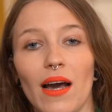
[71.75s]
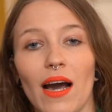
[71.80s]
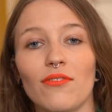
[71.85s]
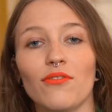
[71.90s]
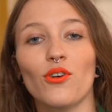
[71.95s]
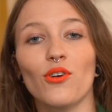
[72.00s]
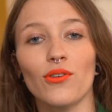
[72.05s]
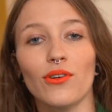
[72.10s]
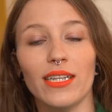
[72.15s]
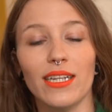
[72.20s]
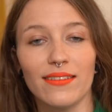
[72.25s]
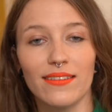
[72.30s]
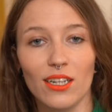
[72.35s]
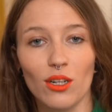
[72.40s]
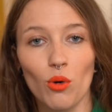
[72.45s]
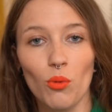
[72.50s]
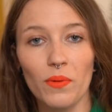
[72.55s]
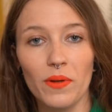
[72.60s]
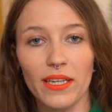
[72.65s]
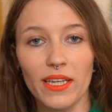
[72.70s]
Avant, il était
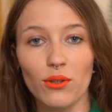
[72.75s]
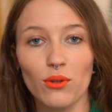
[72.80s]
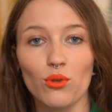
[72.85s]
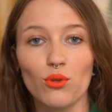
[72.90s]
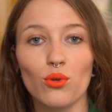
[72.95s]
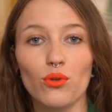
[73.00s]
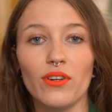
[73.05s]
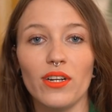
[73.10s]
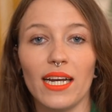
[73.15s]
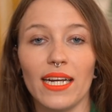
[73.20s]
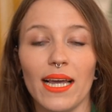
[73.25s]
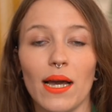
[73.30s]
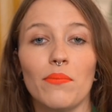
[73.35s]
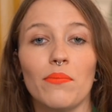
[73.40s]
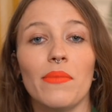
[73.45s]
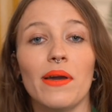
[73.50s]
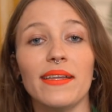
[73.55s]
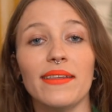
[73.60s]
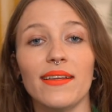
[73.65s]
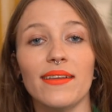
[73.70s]
compliqué de trouver la
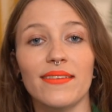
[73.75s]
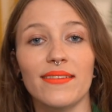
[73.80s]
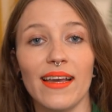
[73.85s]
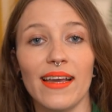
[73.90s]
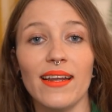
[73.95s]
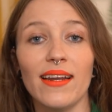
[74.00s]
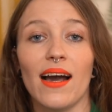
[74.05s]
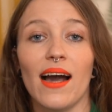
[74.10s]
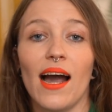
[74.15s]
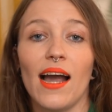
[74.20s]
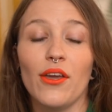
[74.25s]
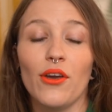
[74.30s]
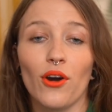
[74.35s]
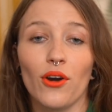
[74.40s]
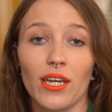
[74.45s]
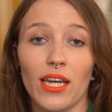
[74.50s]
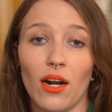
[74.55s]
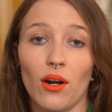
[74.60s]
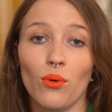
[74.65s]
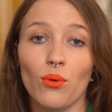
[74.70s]
gamme Main Tail
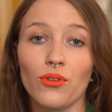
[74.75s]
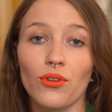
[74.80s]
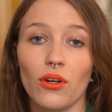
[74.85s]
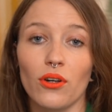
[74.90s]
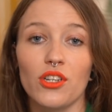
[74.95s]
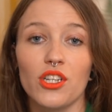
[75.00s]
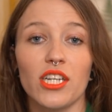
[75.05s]
ailleurs qu'à Londres,